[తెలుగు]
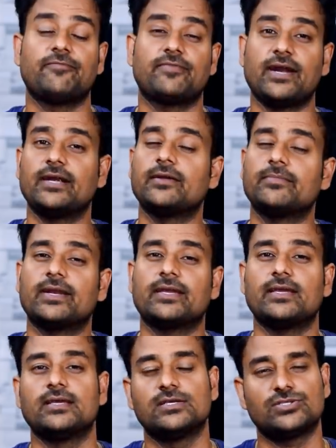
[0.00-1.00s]
ఫ్రంట్ మనకి
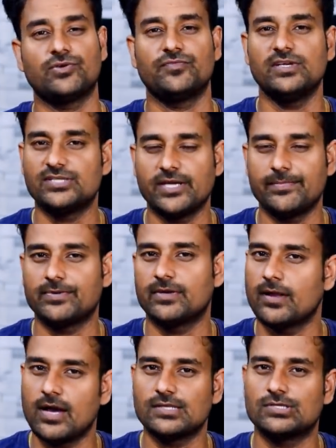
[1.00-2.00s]
సో వీ షేప్డ్
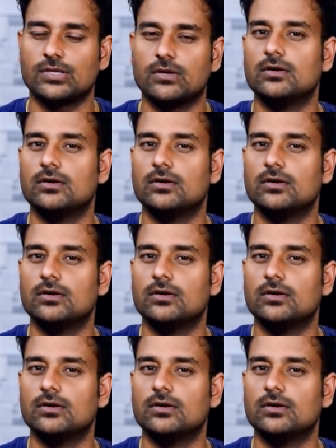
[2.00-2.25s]
నాచ్లో